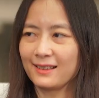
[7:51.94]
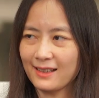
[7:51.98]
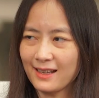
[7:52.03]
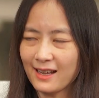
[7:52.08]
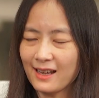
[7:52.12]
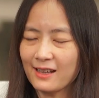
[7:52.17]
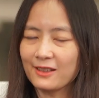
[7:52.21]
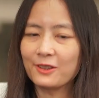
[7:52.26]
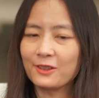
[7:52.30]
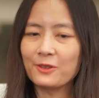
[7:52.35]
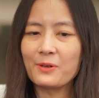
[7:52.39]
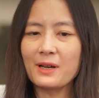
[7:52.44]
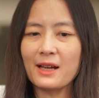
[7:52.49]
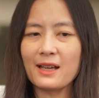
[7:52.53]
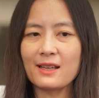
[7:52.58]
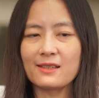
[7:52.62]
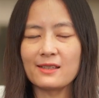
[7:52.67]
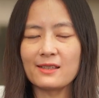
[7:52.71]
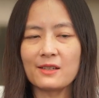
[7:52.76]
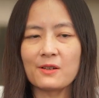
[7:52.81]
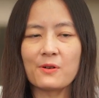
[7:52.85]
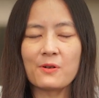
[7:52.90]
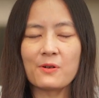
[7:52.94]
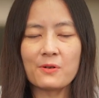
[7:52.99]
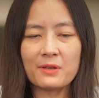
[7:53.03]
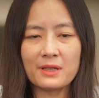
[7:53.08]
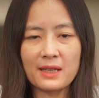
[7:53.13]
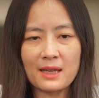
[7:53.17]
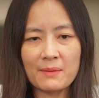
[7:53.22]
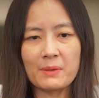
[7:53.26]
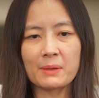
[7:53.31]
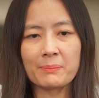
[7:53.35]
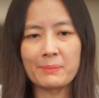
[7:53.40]
ค่ะ ตัว ICO
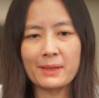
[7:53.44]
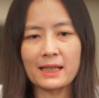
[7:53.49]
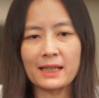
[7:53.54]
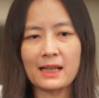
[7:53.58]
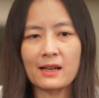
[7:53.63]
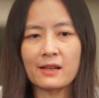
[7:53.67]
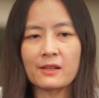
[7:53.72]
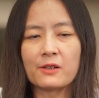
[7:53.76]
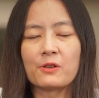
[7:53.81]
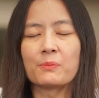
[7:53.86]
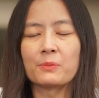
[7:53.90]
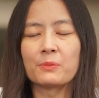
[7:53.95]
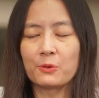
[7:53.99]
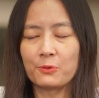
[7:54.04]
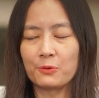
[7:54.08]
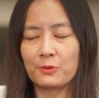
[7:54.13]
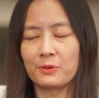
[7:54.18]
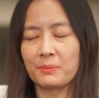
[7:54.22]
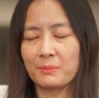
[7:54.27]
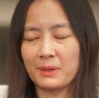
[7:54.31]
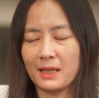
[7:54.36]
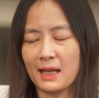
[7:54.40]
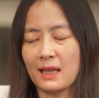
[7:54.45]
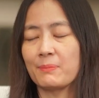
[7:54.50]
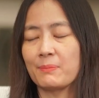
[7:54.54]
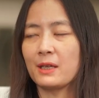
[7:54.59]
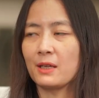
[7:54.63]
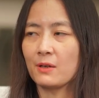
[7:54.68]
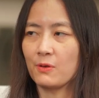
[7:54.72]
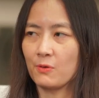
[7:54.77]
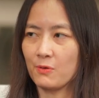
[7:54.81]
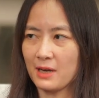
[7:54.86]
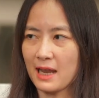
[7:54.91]
เนี่ยมันเป็นการระดมทุนเหมือน
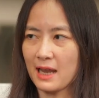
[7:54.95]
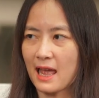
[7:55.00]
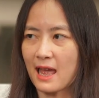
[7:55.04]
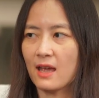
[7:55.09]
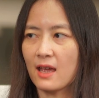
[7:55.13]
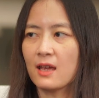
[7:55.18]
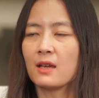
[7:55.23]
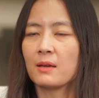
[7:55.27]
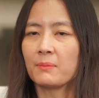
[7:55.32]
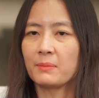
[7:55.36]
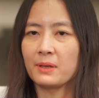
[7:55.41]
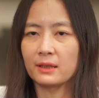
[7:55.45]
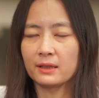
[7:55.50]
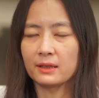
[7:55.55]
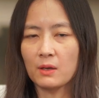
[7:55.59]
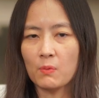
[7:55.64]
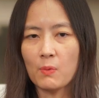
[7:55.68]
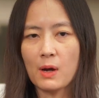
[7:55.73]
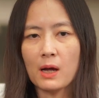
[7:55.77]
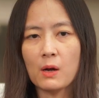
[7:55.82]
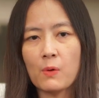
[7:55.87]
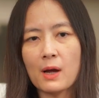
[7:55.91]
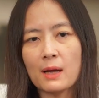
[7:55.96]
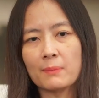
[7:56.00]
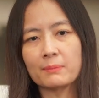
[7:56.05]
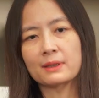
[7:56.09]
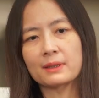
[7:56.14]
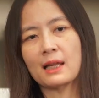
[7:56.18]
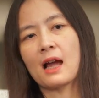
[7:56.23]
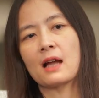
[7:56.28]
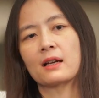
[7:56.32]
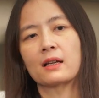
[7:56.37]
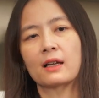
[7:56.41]
IPO แหละ เพียงแต่ว่าความ
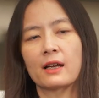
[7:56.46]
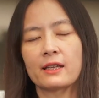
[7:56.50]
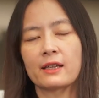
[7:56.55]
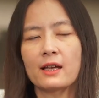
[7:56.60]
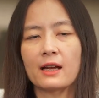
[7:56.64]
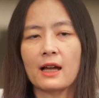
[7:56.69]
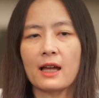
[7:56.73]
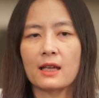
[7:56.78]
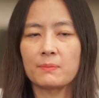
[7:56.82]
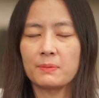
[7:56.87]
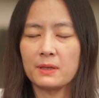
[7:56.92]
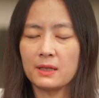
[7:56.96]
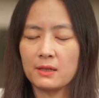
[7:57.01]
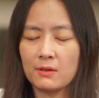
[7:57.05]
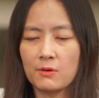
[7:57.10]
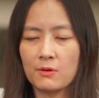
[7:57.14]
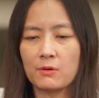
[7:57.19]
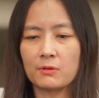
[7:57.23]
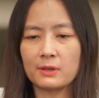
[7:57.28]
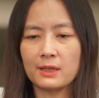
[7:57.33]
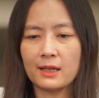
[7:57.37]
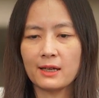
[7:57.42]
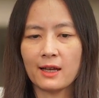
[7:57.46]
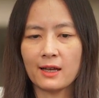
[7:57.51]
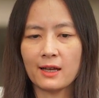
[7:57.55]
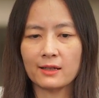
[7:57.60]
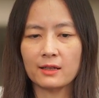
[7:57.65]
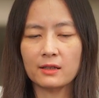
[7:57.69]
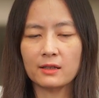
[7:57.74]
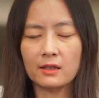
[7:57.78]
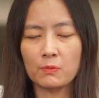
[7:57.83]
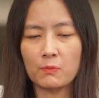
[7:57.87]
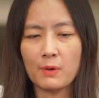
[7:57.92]
ต่างนะคะอย่าง IPO เนี่ยค่ะ
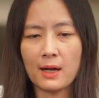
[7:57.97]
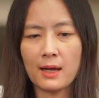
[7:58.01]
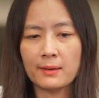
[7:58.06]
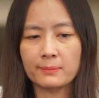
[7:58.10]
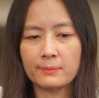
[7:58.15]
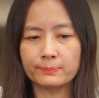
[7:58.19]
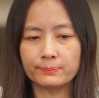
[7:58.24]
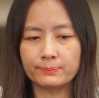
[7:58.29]
ถ้าเกิดว่า